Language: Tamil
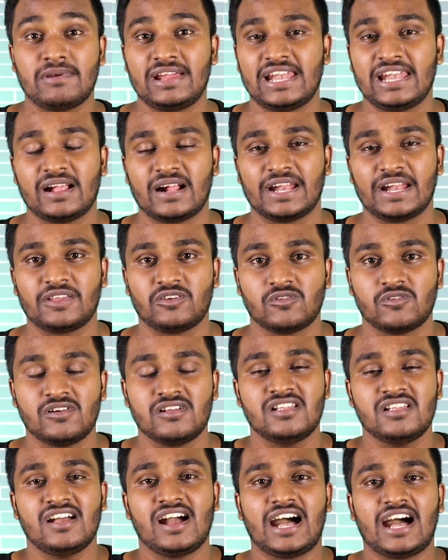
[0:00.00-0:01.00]
இமெயிலாம் கிடைக்கும்
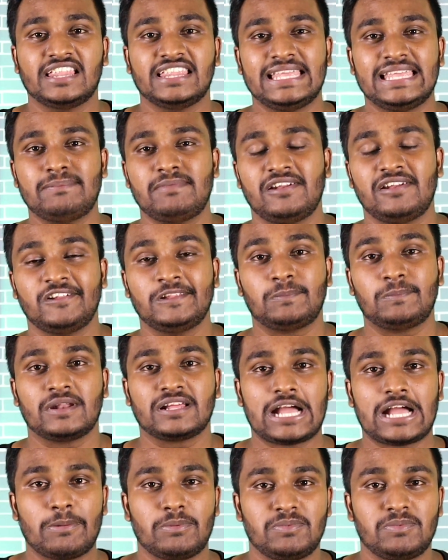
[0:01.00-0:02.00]
அந்த இமெயில் வந்து
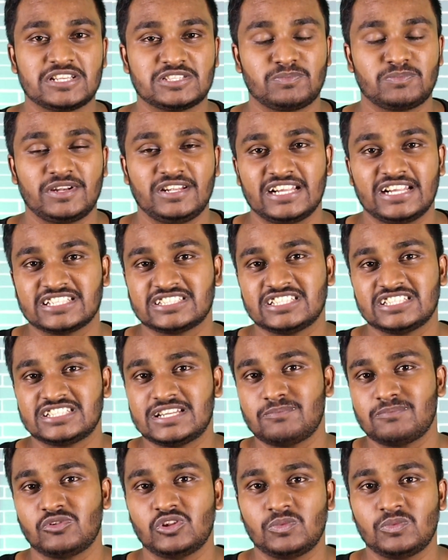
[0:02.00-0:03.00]
பண்ண காப்பி பேஸ்ட் பண்ணி நெக்ஸ்ட்
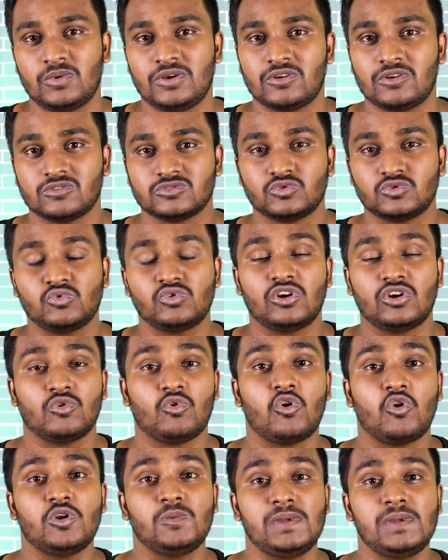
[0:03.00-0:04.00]
ஸ்டெப் வந்து போயிடும் ஸோ உங்களோட
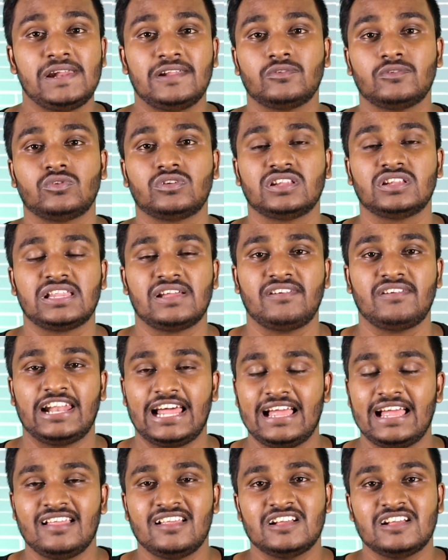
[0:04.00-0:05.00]
ஓன் மெயில் வந்து கொடுக்க
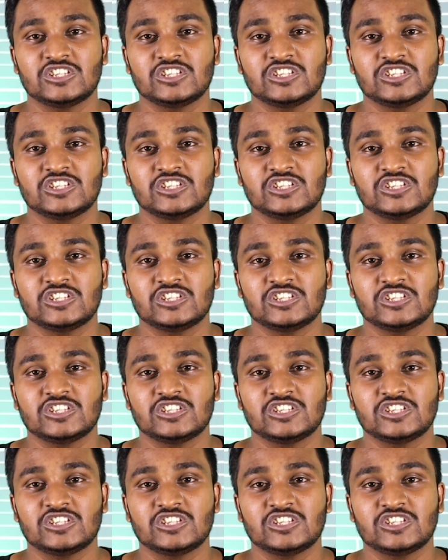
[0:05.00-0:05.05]
தேவையில்லை